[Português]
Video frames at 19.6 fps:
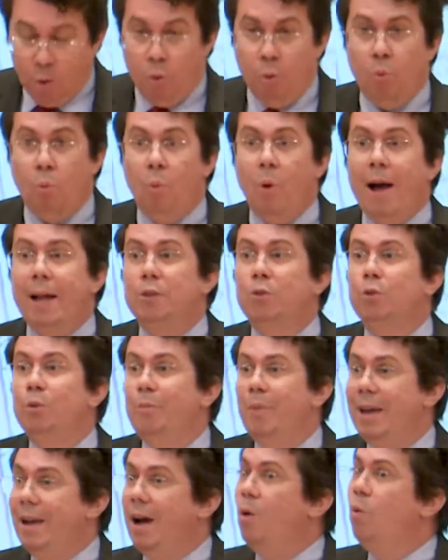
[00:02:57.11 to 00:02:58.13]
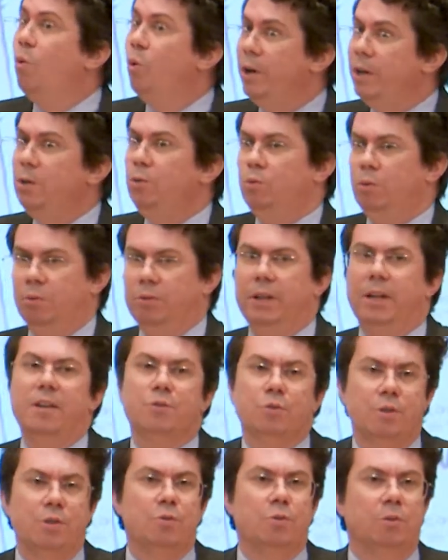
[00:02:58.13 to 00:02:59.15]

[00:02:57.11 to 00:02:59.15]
o 468, alterações